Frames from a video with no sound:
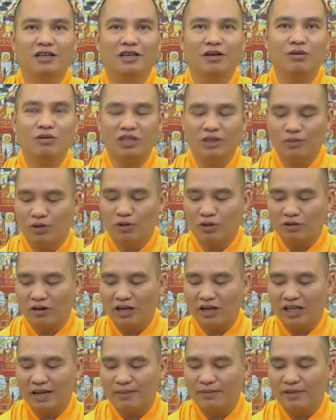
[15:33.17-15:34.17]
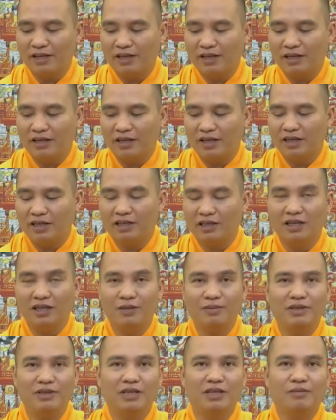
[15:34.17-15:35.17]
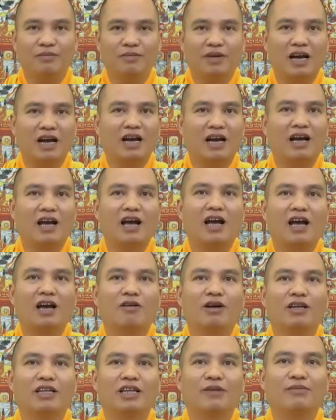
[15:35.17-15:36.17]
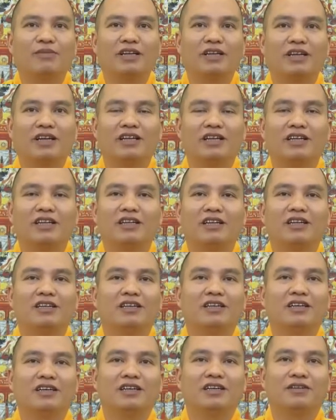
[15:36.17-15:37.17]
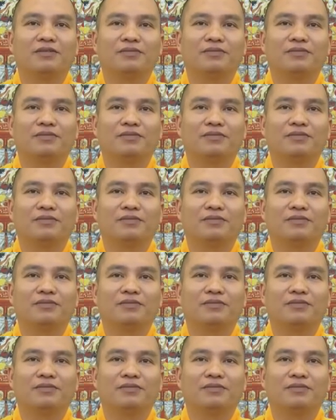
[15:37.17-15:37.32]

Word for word: không chỉ một cõi tam thiên đại thiên thế giới mà gì mà hằng hà cõi tam thiên đại thiên thế giới